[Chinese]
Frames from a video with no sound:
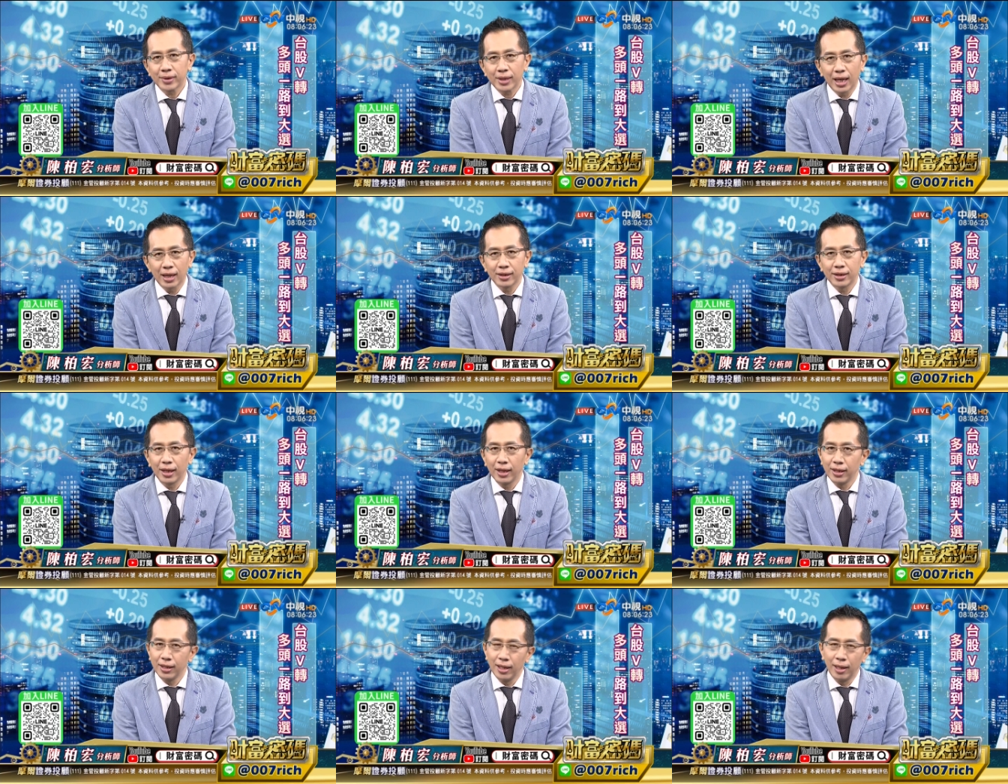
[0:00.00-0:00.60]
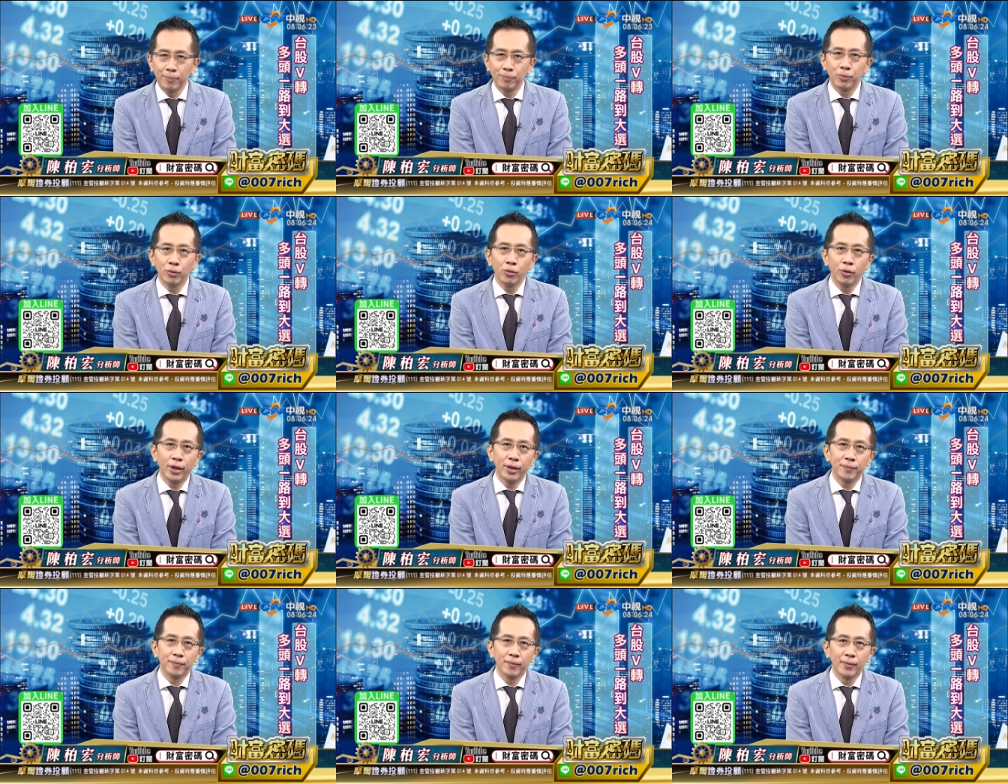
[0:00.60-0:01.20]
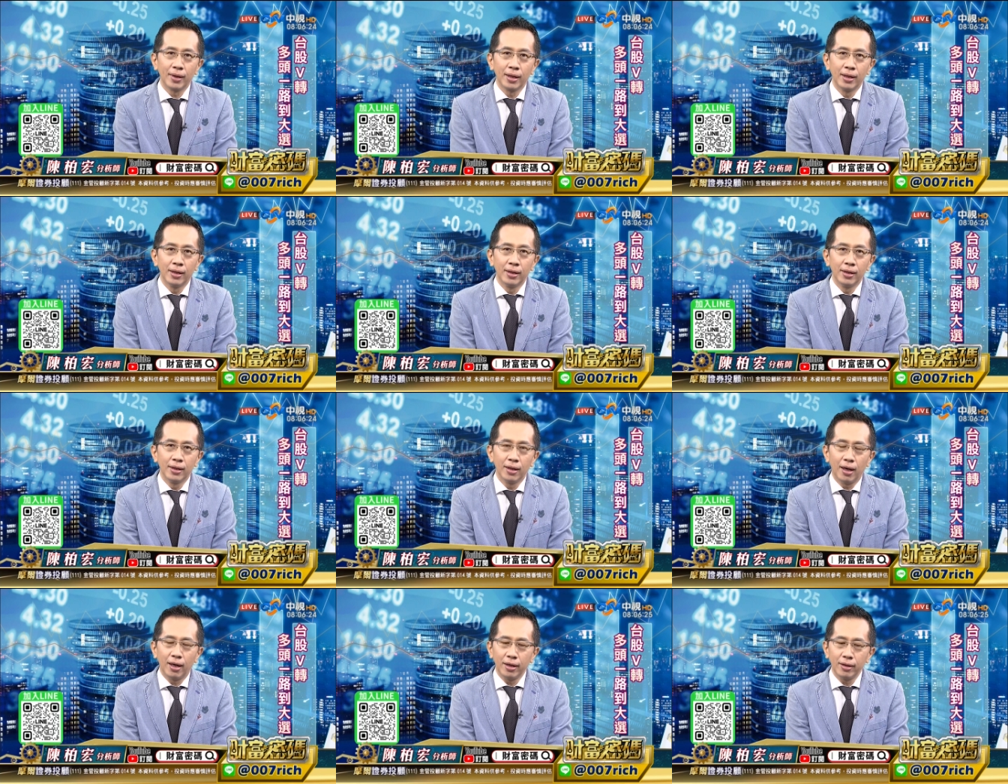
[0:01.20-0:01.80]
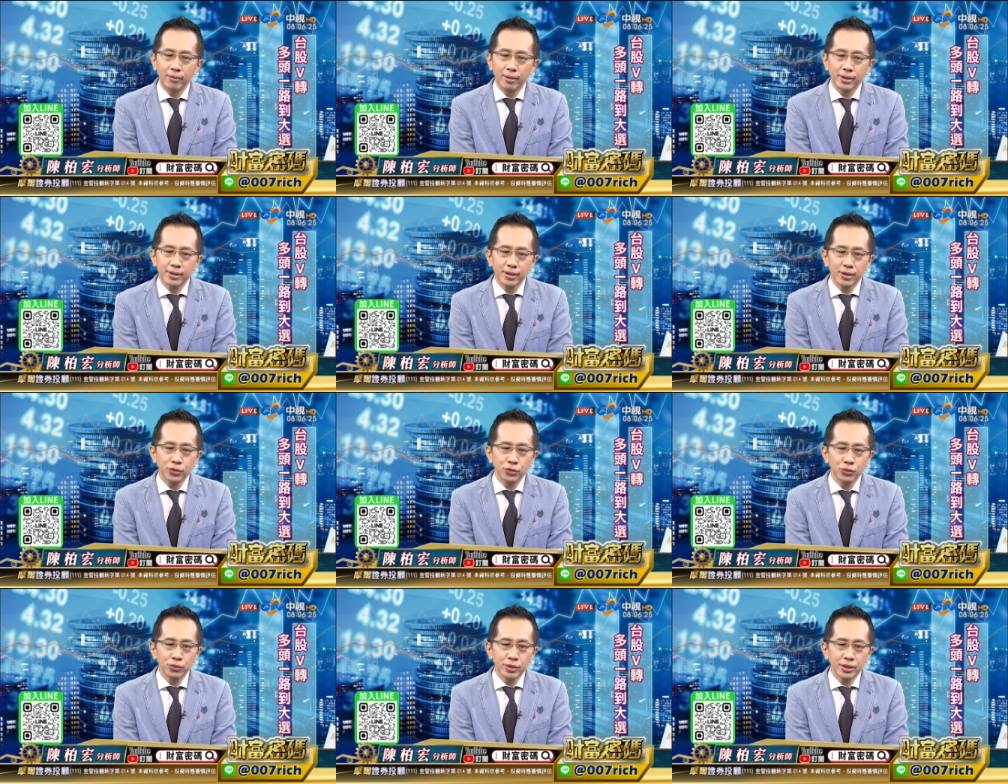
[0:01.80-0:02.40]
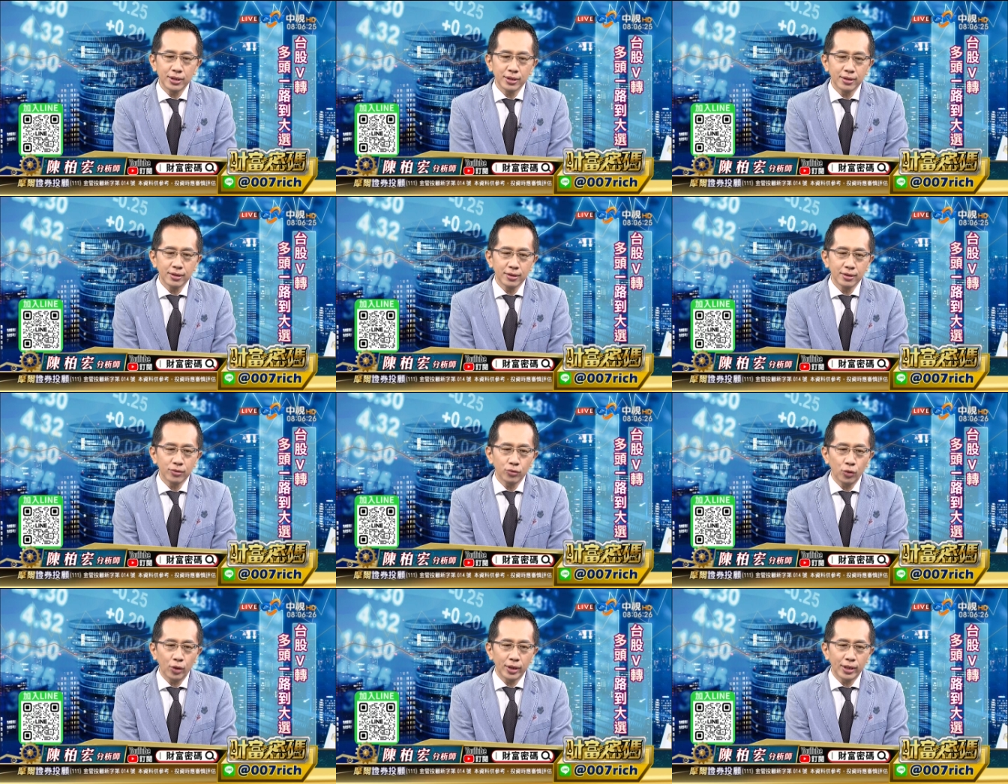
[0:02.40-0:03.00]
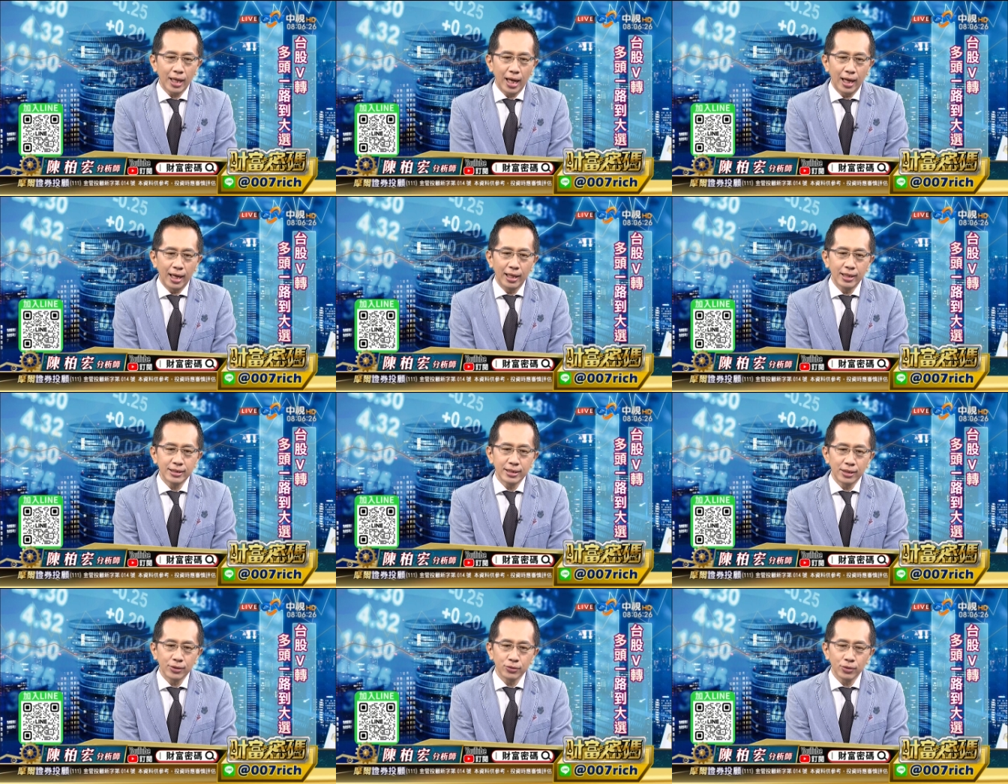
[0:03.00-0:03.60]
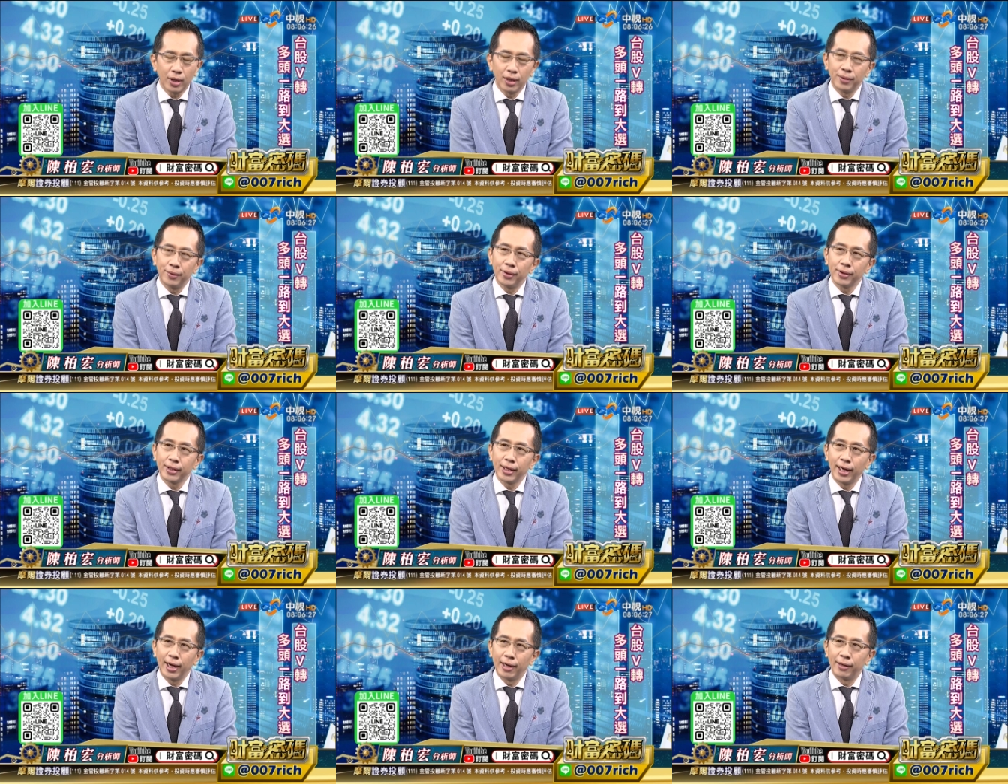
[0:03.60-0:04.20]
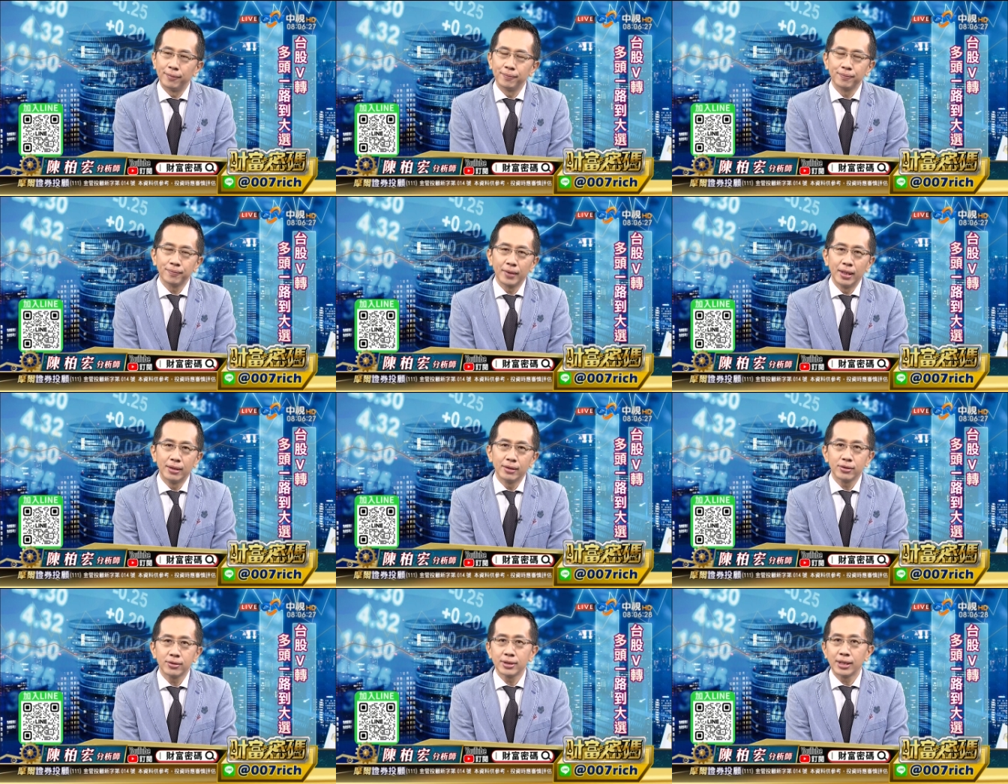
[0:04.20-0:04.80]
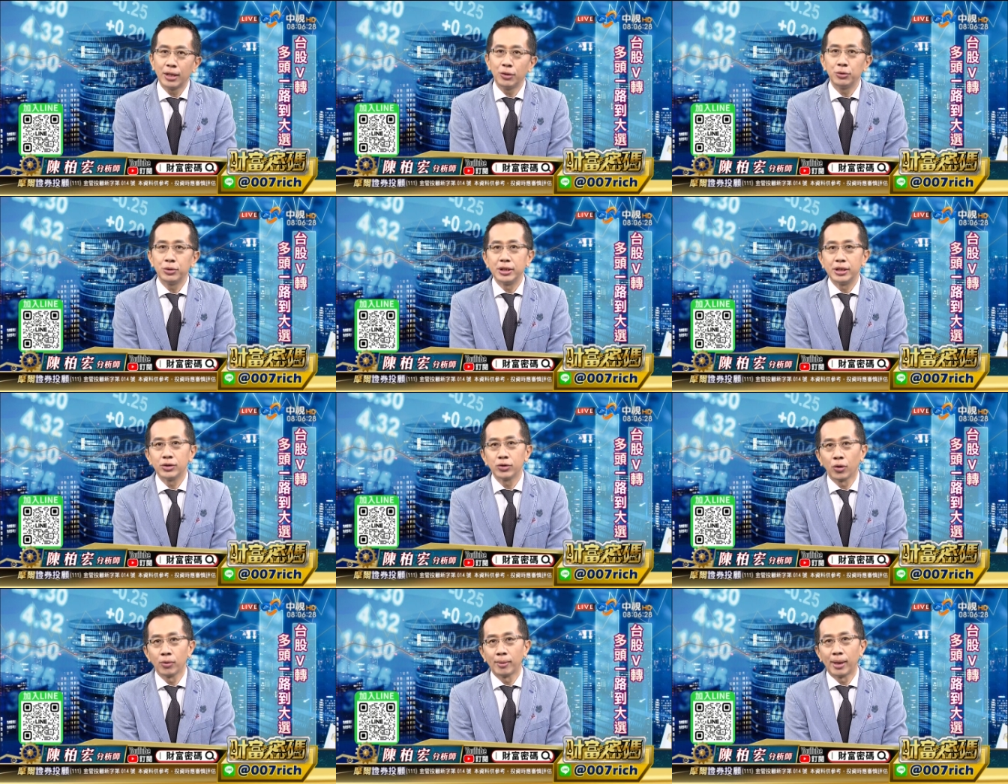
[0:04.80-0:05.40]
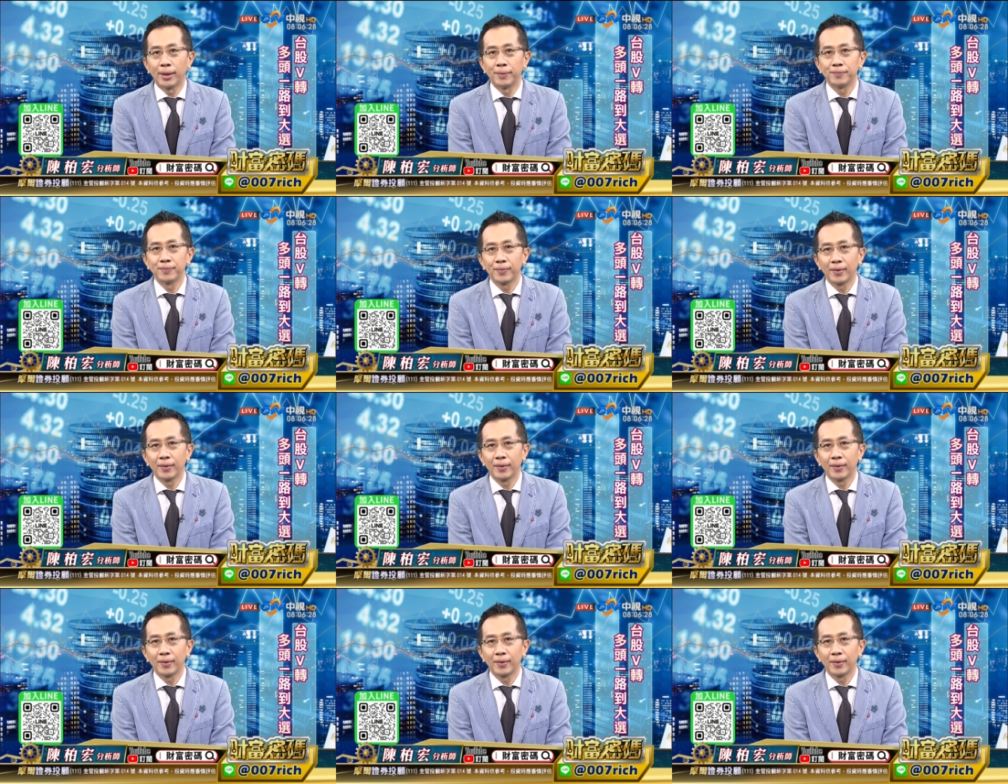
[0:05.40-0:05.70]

大跌也不会啊，因为这个数字对大家来讲说哦，OK 好，在预期中嘛，